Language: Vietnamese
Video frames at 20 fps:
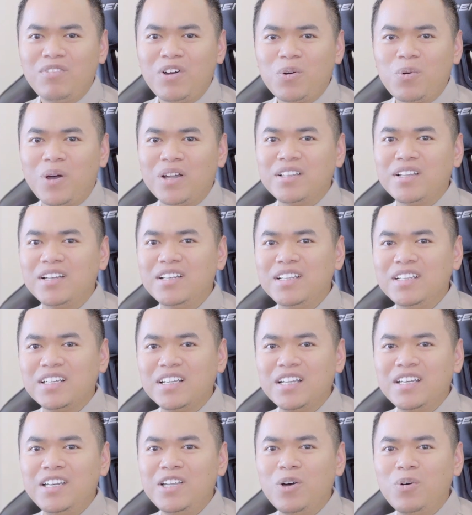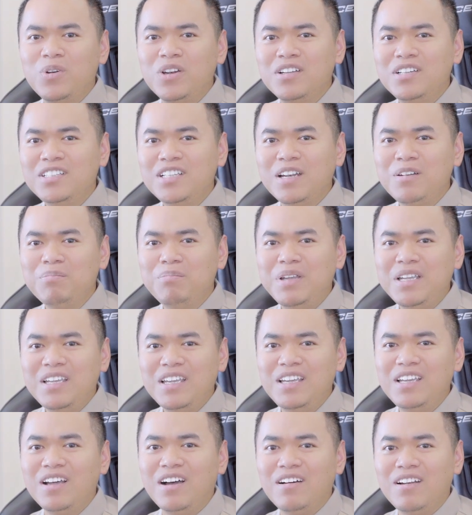Và quả thật thì cái điều lớn nhất
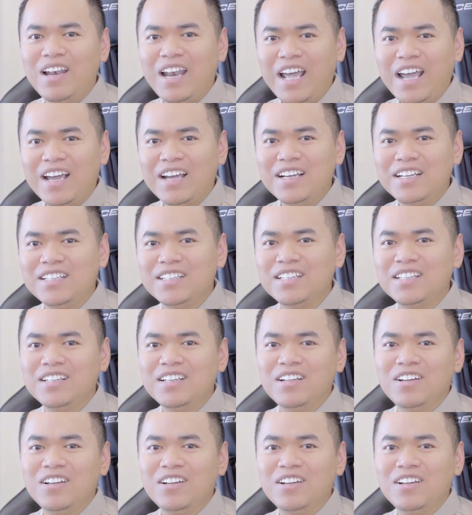mình nghĩ ở Lang ấy,